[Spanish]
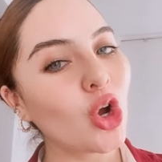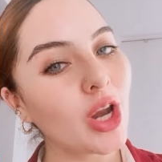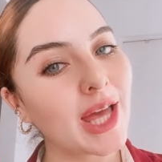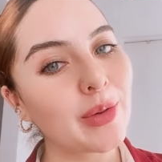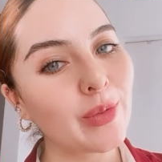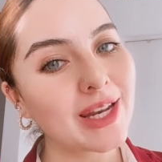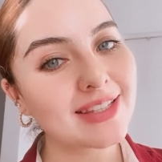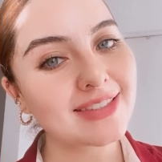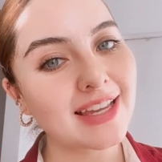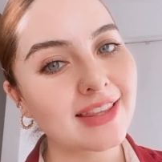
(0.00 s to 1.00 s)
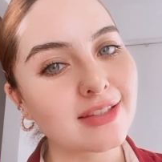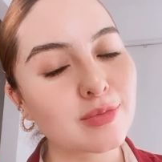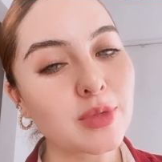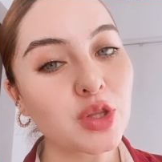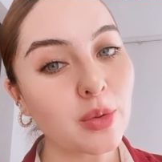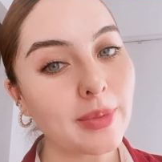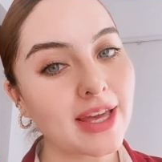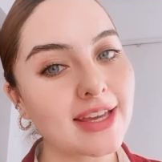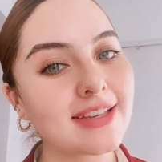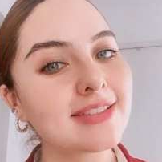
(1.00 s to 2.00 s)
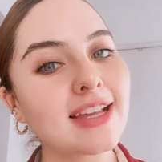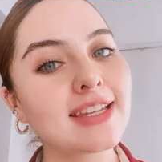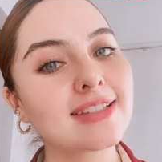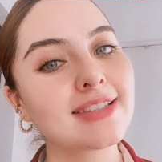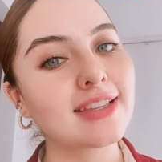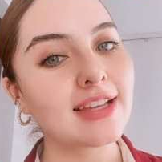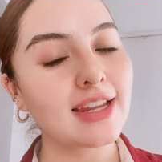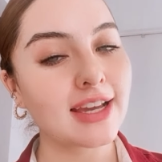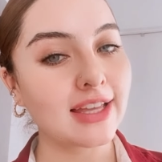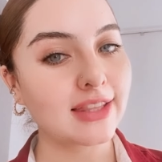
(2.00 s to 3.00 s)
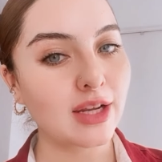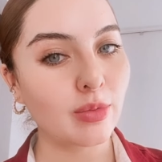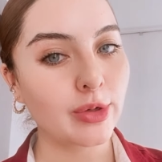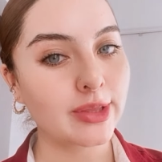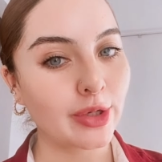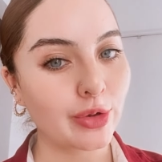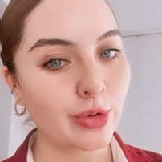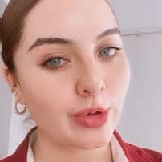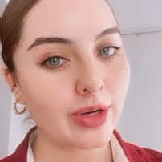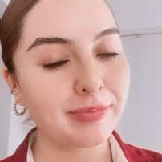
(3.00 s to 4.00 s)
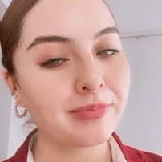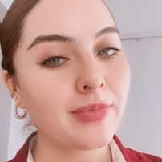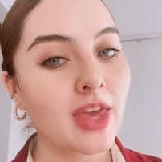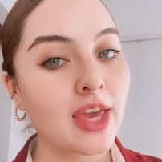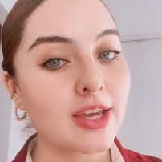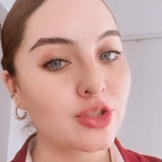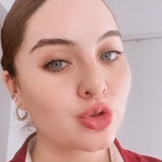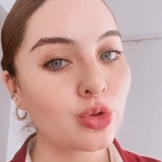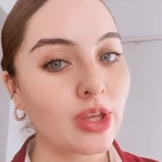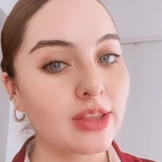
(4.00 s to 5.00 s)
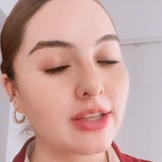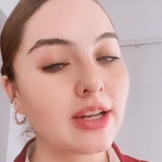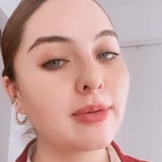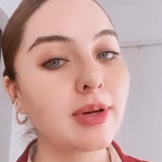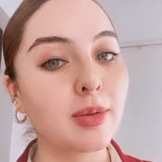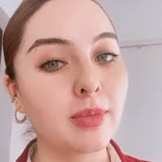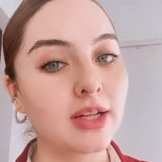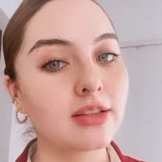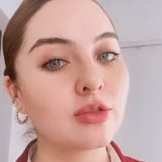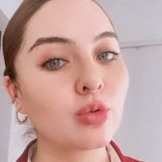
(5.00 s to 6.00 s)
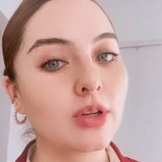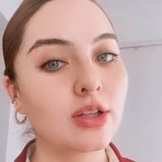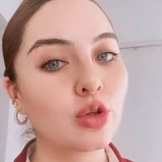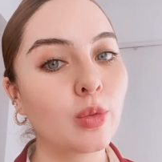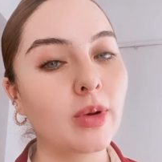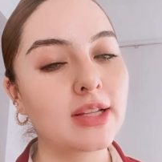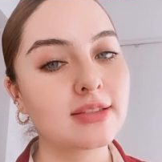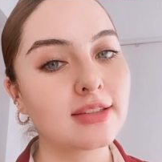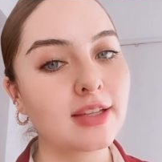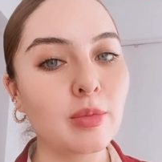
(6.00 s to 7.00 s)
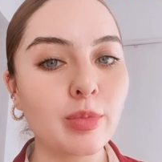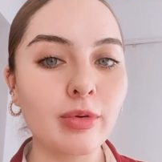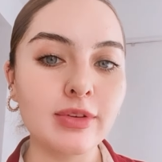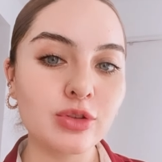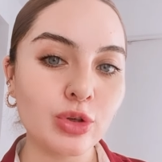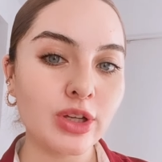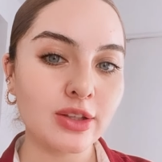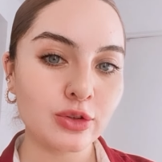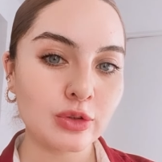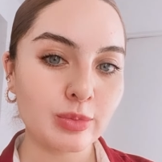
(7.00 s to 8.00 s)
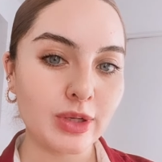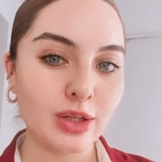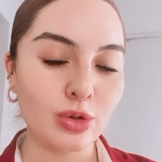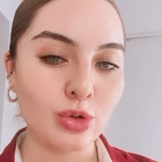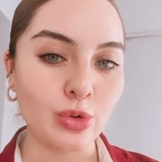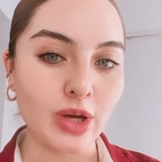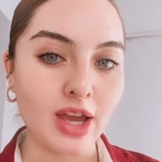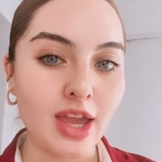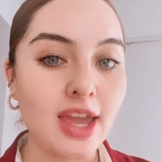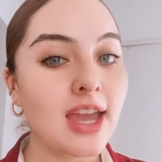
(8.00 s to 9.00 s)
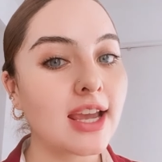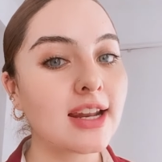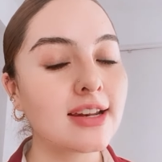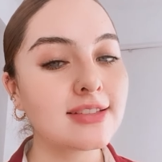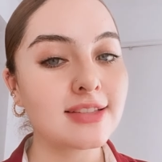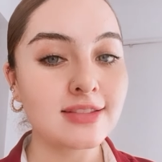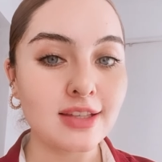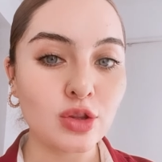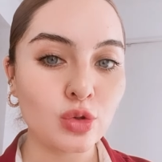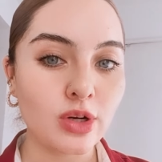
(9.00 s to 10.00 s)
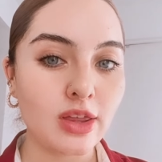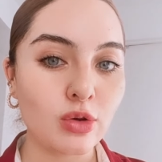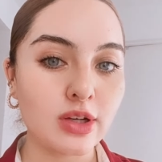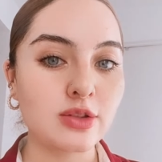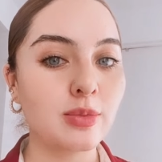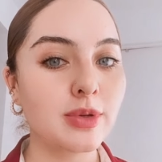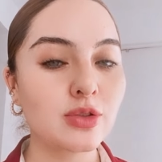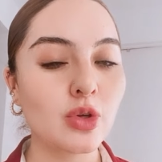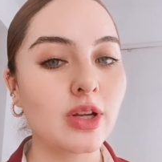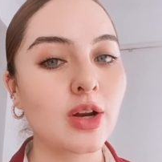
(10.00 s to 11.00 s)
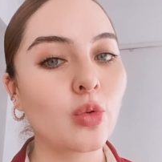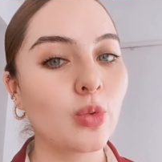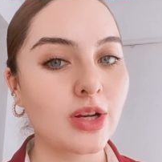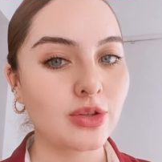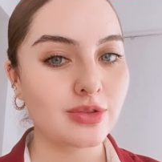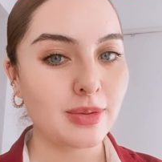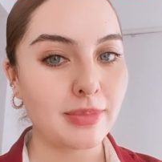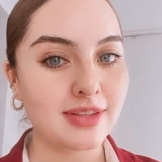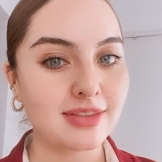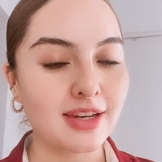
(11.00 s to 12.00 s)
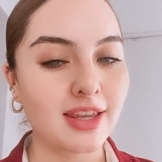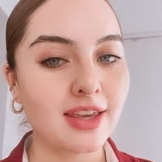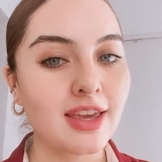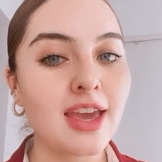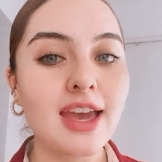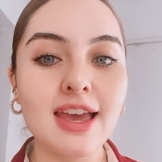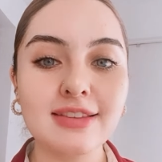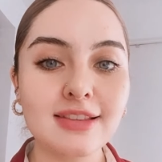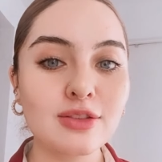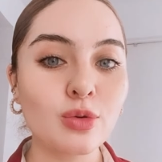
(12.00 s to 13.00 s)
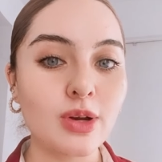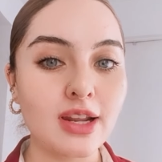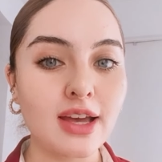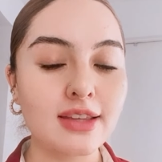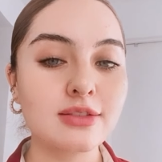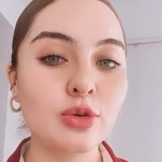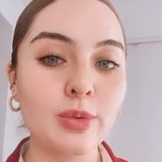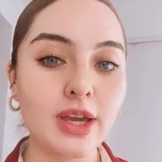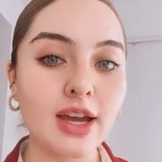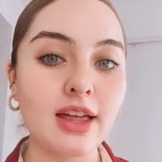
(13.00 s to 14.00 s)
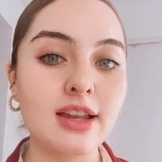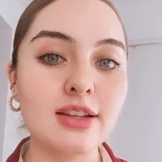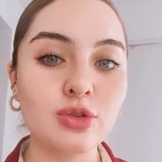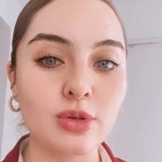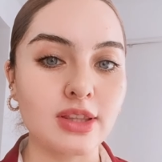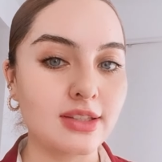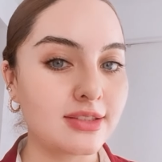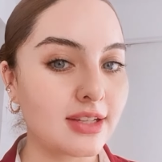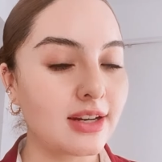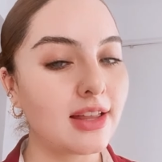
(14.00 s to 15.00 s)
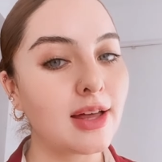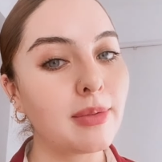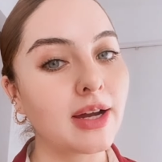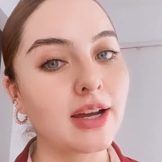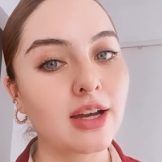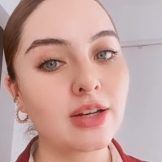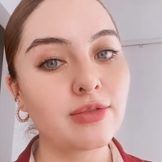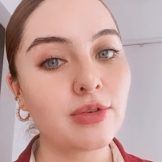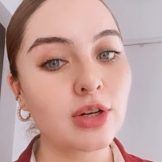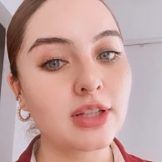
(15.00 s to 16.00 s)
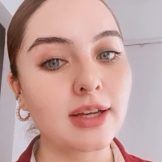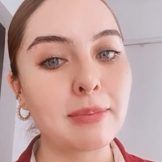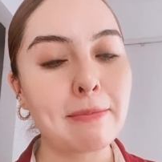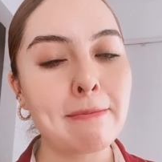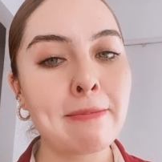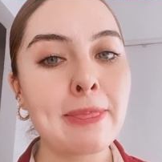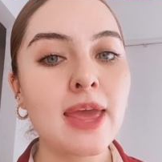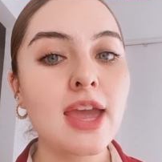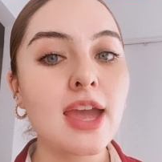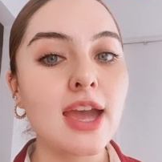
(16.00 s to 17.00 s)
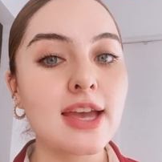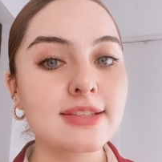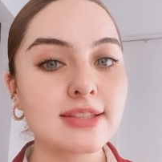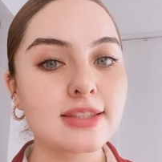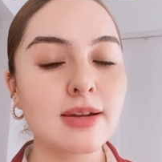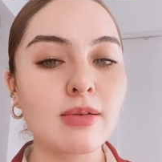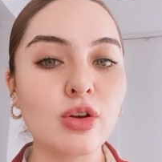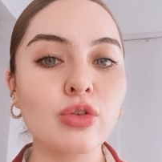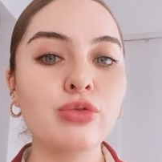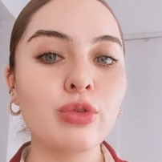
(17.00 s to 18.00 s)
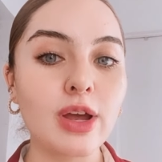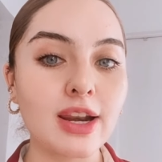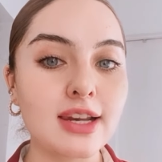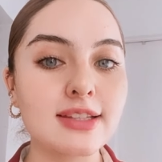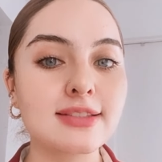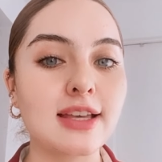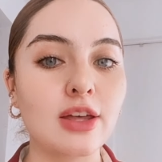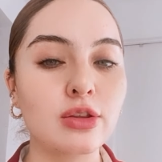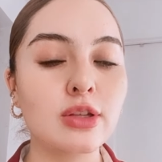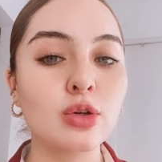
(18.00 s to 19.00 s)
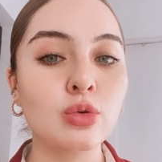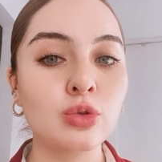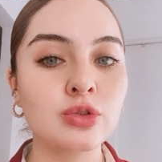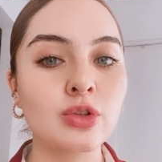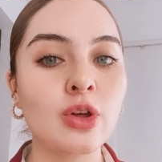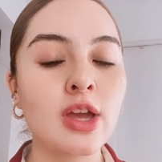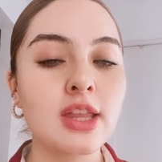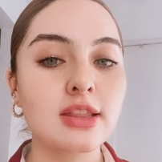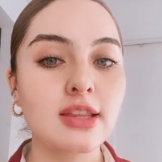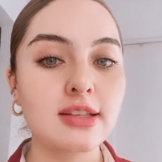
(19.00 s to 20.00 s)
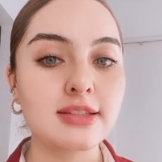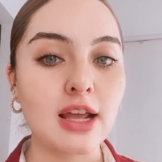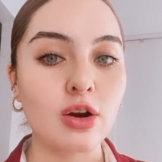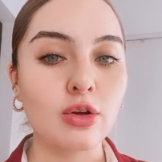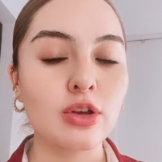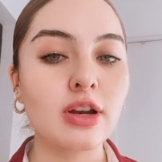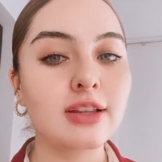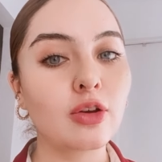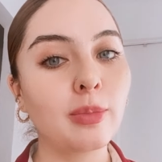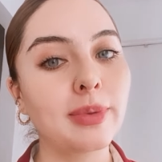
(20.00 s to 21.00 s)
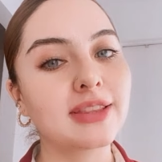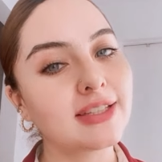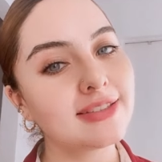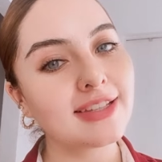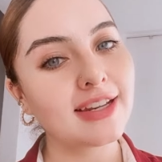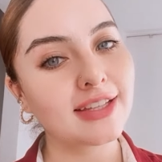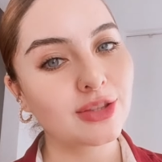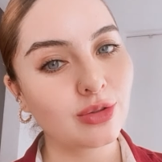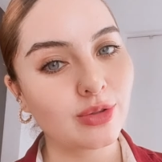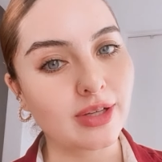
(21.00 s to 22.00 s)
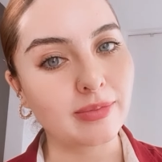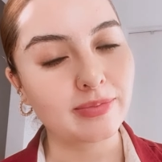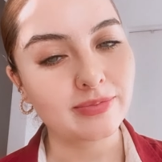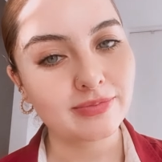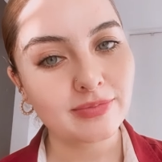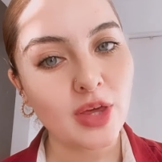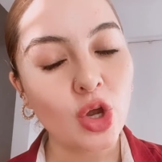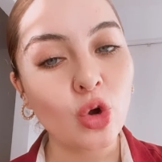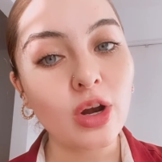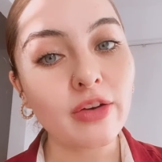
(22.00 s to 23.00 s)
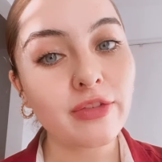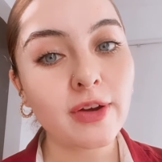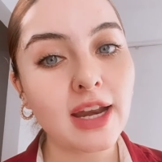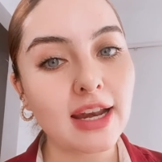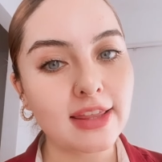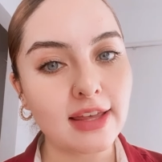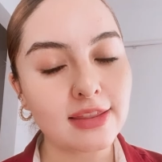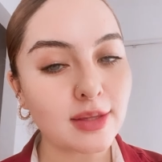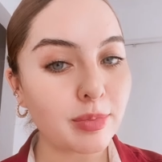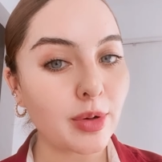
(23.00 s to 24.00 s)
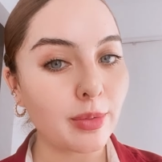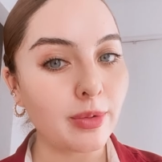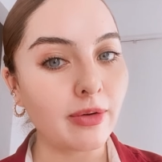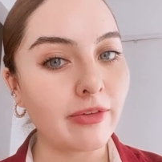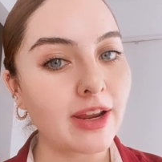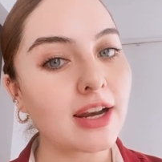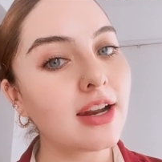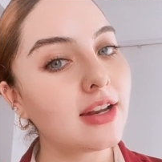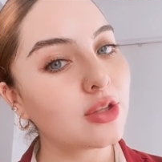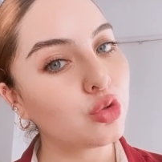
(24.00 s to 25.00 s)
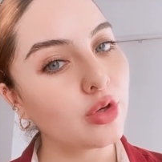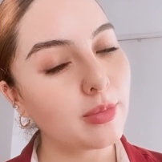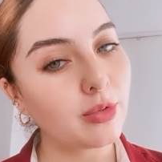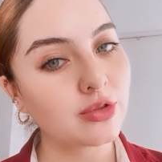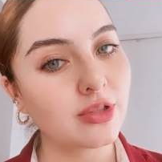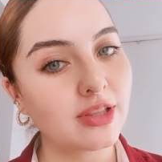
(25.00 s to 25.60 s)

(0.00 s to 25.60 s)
Hola, buenas tardes. Mi nombre es Alexandra Alejandra Boite Corona, estudiante de la Benemérita Escuela Normal Estatal, profesor Jesús Prado Lona, en la licenciatura de Educación Preescolar, cuarto semestre. Esta escuela está ubicada en la ciudad de Ensenada, Baja California. Este trabajo fue realizado en el curso Desarrollo de la competencia lectora, con la finalidad de promover la lectura en voz